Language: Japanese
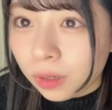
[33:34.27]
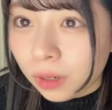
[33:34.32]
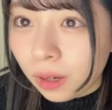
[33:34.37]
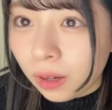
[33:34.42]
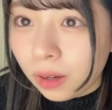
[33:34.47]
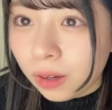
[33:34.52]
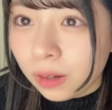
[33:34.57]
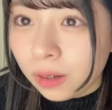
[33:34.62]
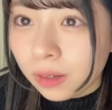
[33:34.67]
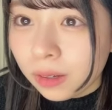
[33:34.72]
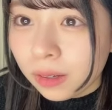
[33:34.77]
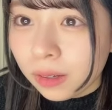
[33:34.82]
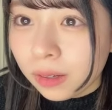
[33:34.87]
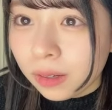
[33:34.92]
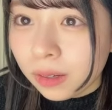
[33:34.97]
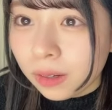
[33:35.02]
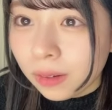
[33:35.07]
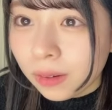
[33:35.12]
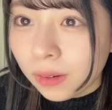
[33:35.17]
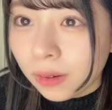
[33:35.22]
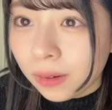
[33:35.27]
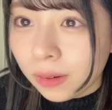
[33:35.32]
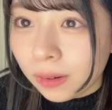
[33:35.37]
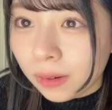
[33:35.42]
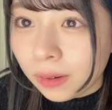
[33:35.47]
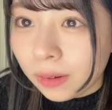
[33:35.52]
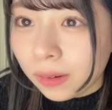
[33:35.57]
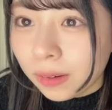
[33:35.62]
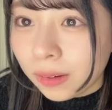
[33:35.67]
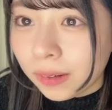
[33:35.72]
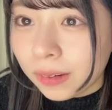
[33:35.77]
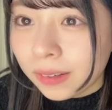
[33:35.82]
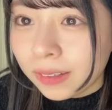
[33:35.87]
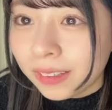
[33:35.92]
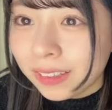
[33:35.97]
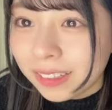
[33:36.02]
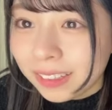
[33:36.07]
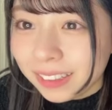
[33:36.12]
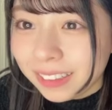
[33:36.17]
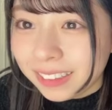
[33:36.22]
あ
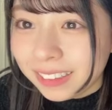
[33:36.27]
あー